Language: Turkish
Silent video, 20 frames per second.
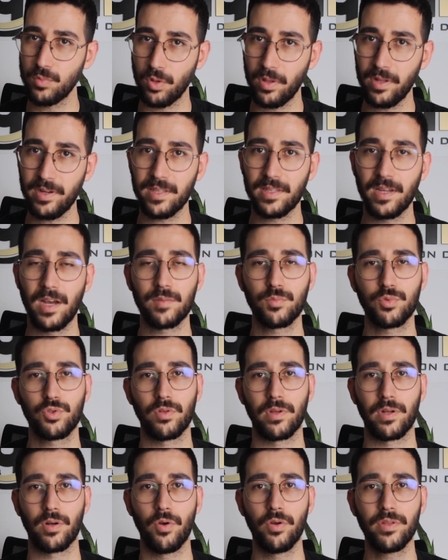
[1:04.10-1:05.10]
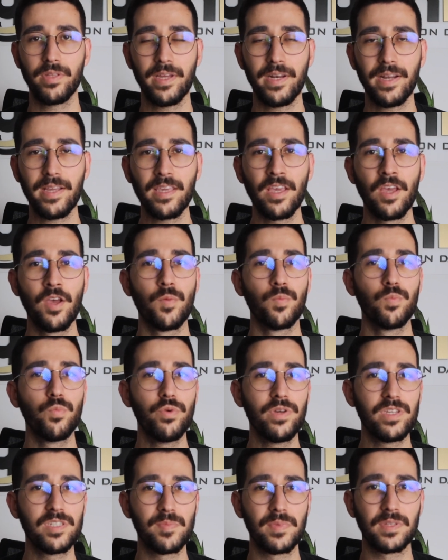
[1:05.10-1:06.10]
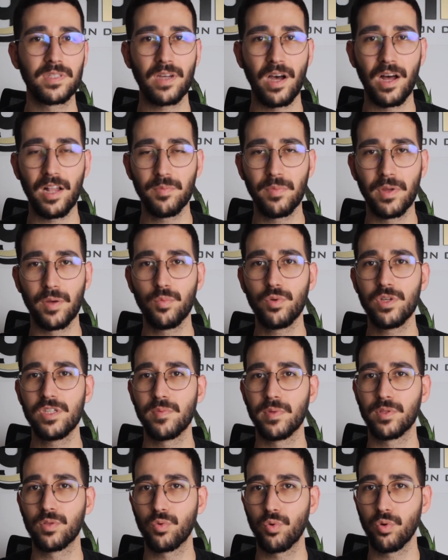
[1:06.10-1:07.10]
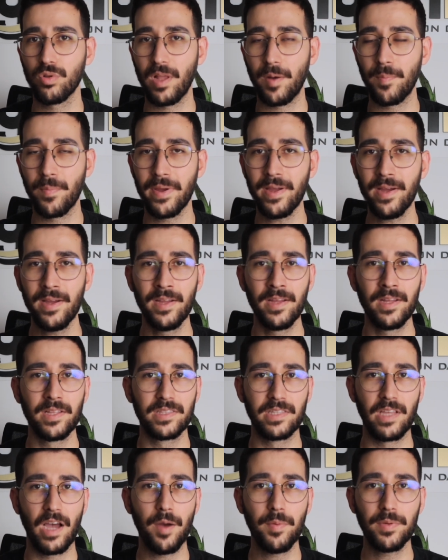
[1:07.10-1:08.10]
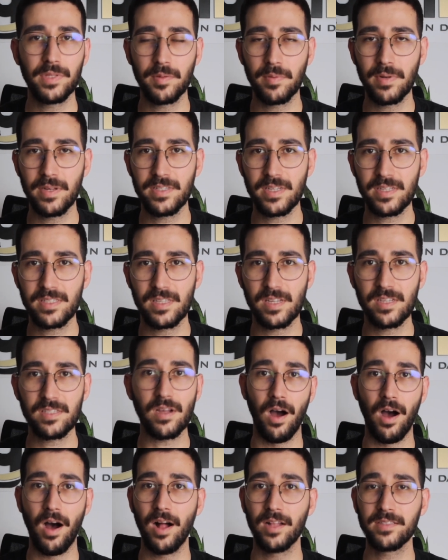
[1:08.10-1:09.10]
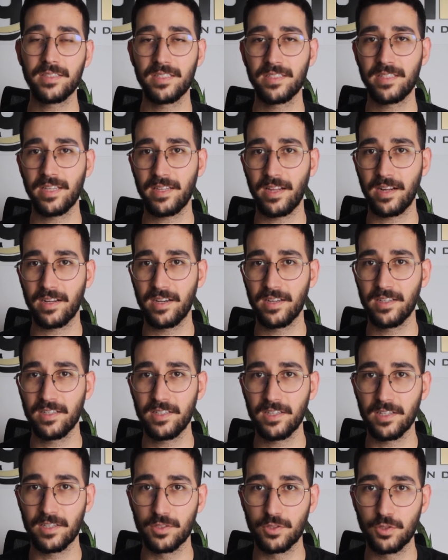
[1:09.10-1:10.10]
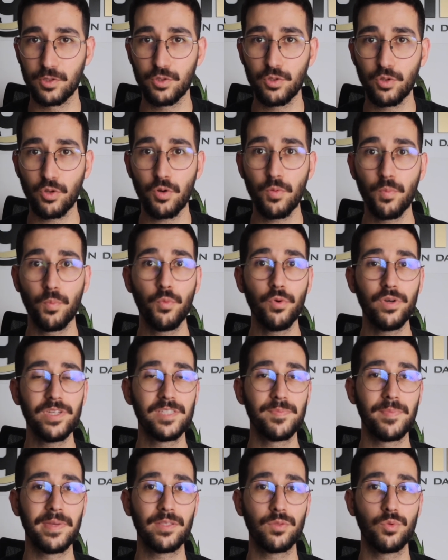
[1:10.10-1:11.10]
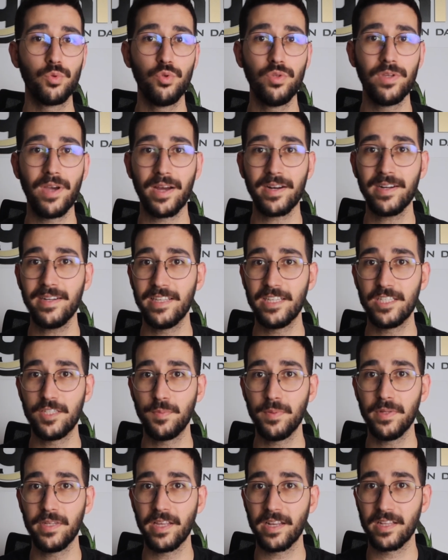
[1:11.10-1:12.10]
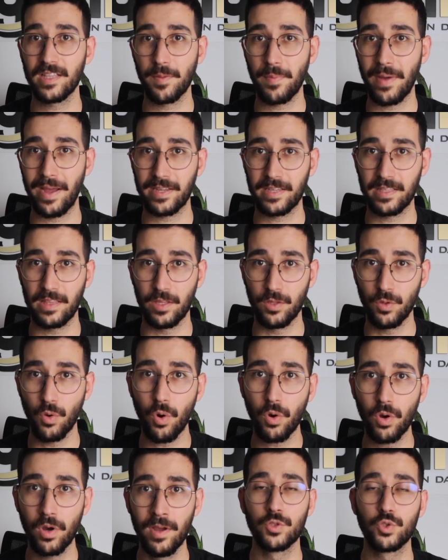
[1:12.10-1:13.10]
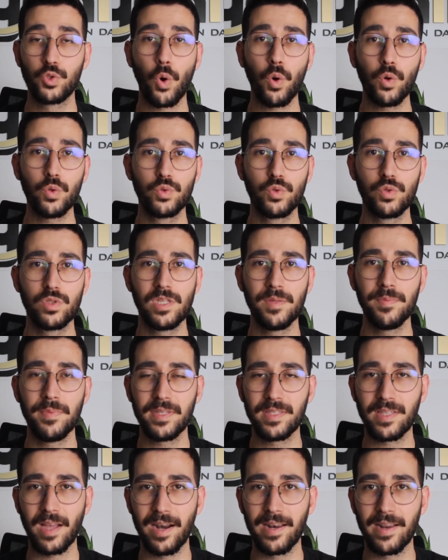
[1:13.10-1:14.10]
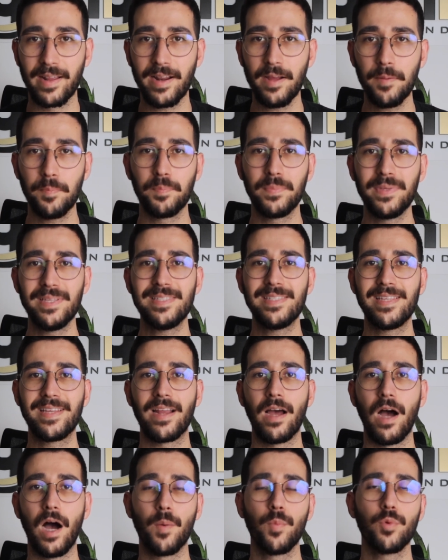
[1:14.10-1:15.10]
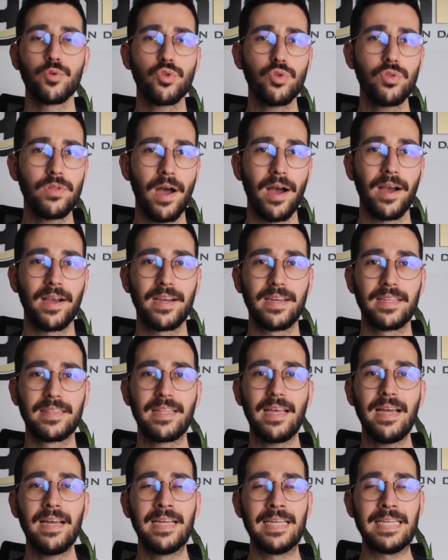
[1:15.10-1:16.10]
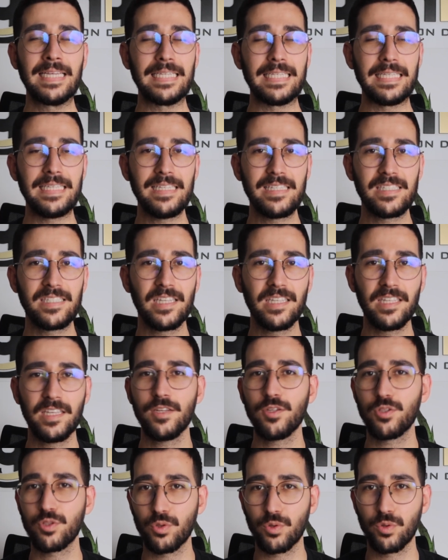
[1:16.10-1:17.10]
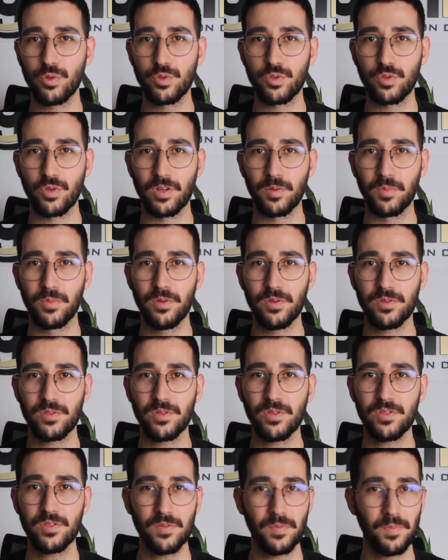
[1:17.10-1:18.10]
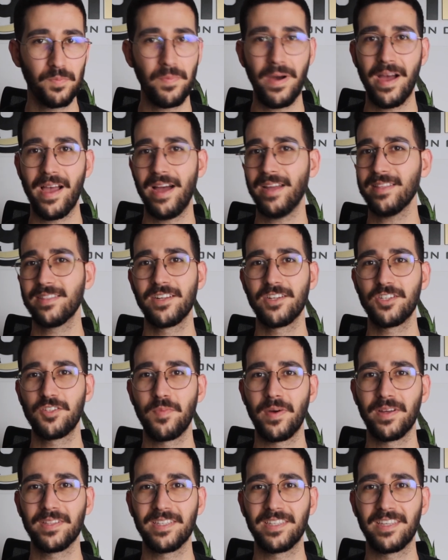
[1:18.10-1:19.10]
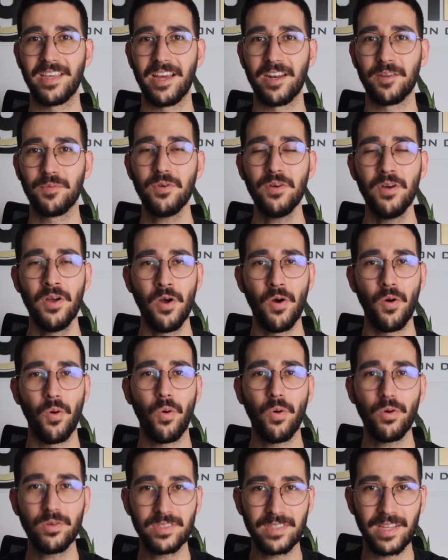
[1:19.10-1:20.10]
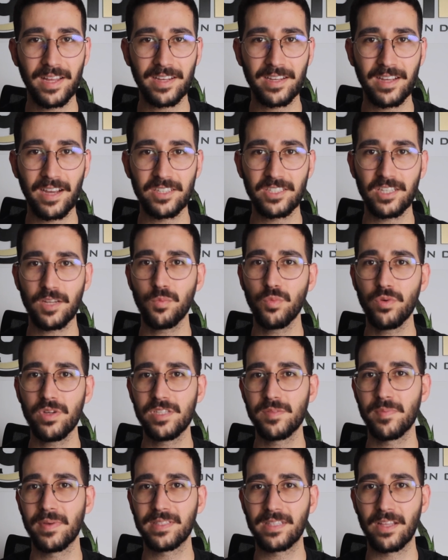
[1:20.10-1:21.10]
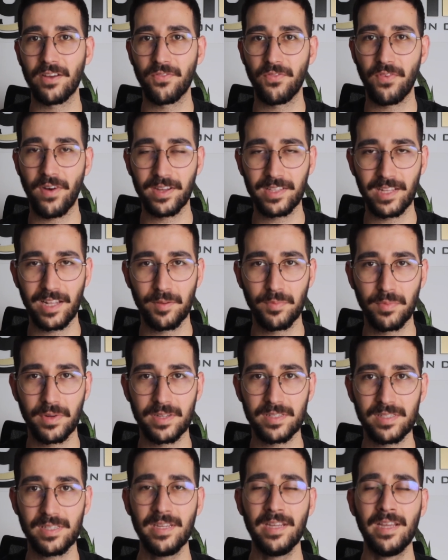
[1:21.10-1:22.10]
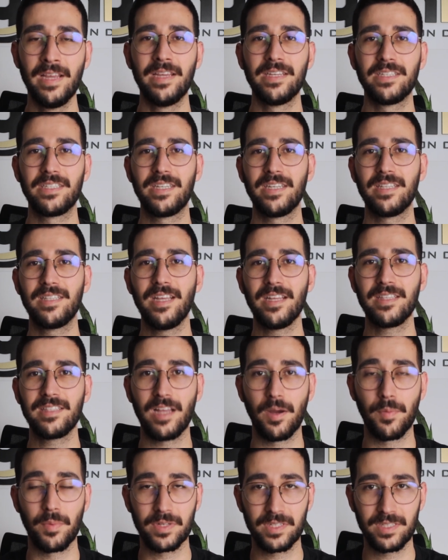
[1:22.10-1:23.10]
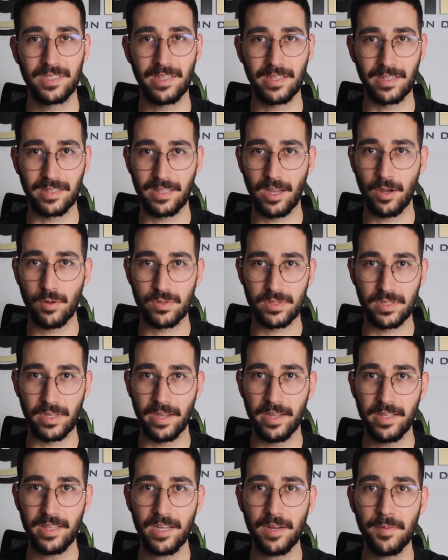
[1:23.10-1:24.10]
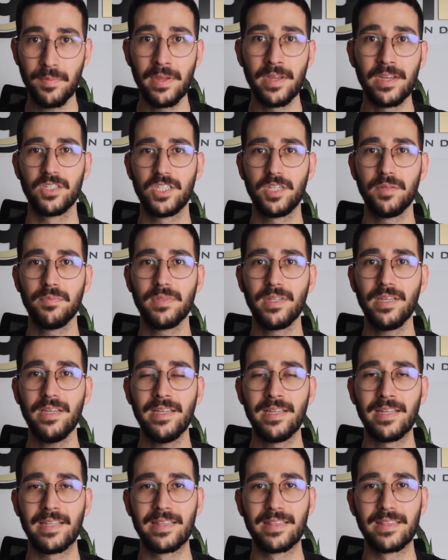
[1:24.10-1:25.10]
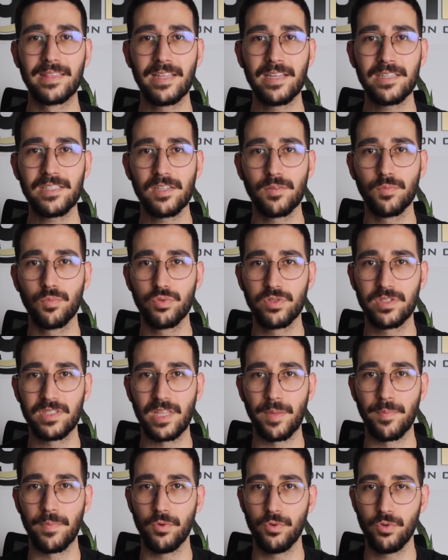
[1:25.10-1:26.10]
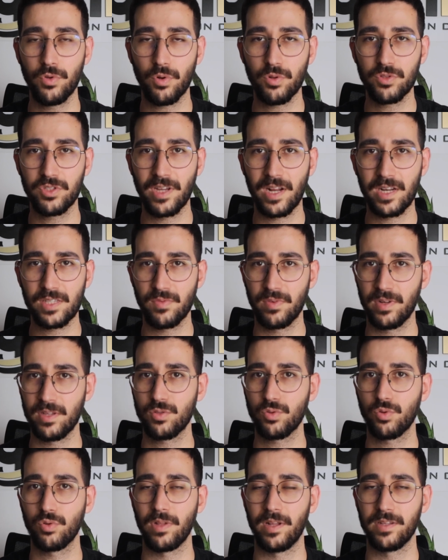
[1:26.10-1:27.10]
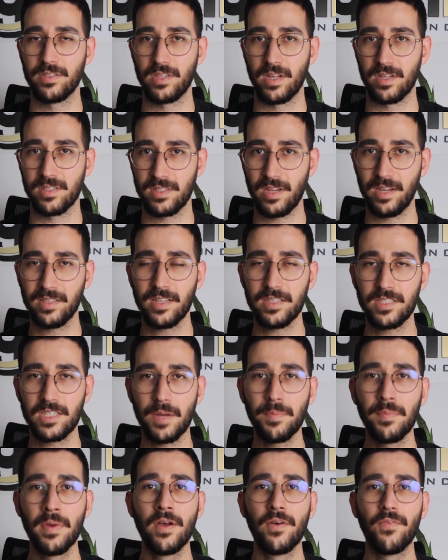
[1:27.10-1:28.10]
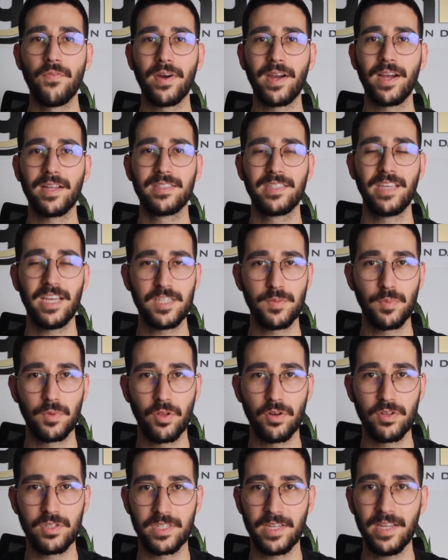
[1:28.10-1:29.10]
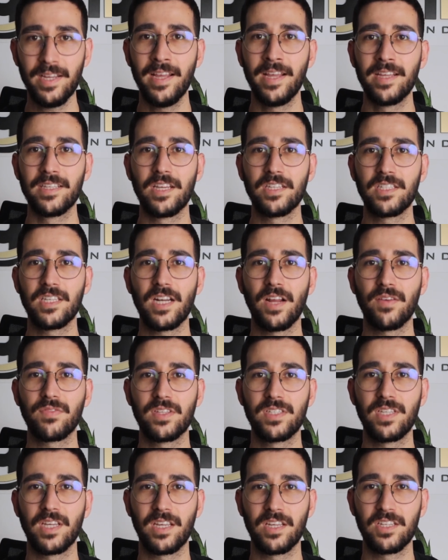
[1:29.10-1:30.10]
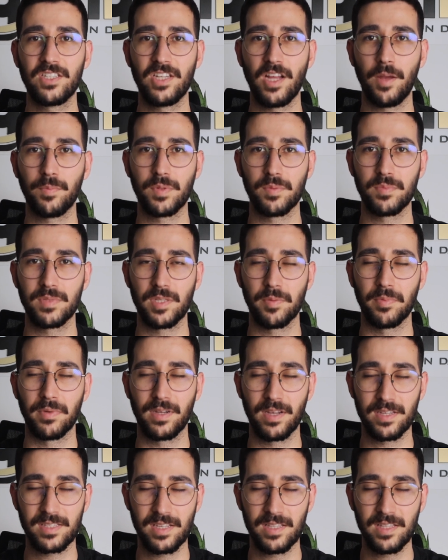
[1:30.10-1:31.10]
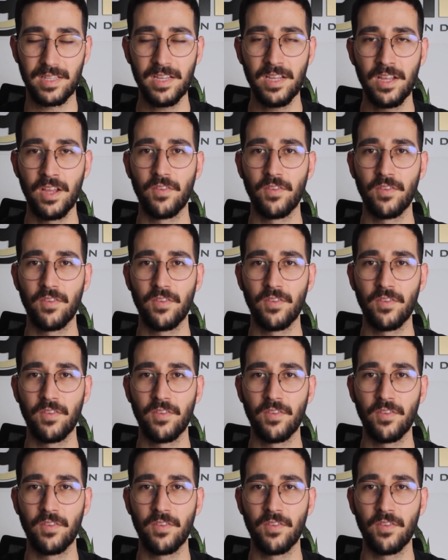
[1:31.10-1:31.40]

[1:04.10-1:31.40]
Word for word: dolar ya da 60 dolar ödeyerek bu hizmeti almaya, bu hizmeti kullanmaya devam edebileceksiniz. Altını tekrar kalın kalın çiziyorum. Bu hizmet dünyanın hiçbir yerinde belki de yok. Çok cüzi miktarlara bizlere Amazon hakkında İstediğiniz soruyu sorabiliyorsunuz. Bayağı danışmanlık yani bu. O yüzden arkadaşlar bu hizmetten faydalanmanızı şiddetle ama şiddetle tavsiye ederim. Şimdi nasıl bu sisteme üye olacağınız ve nasıl kullanacağınızı anlatacağım. Fakat geçmeden önce geçen hafta çekişini yaptığım Step'in kazanını